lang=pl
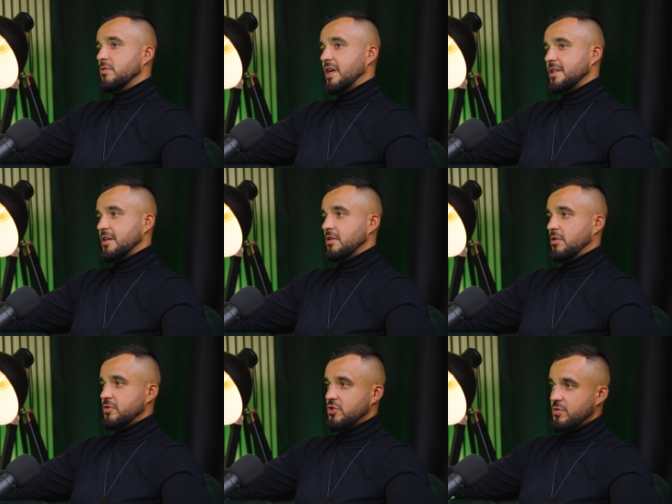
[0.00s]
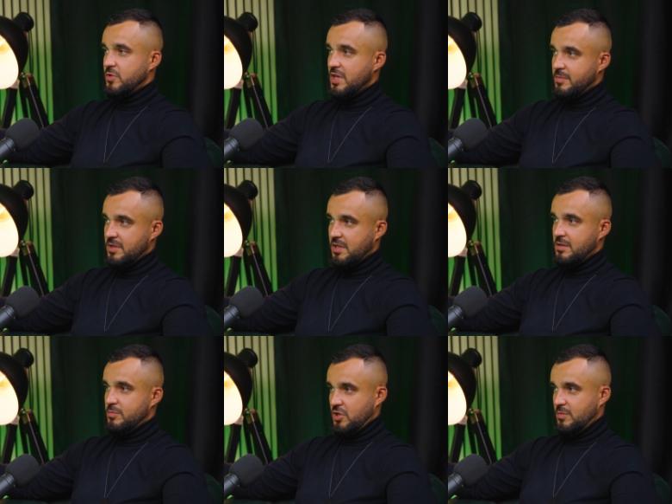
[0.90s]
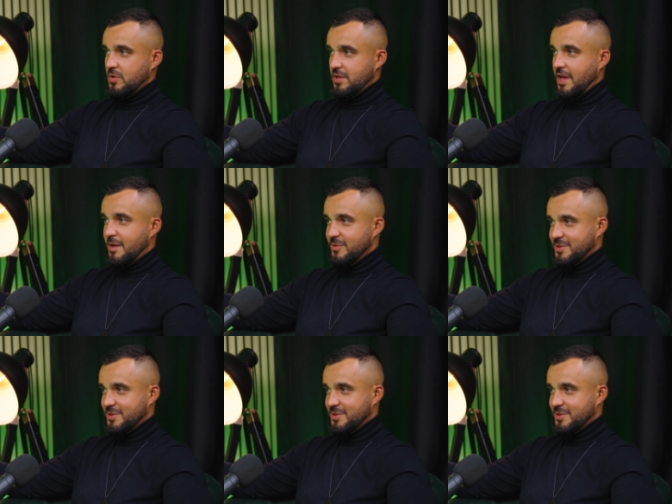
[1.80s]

po kilku latach latach otrzymujemy ten przedmiot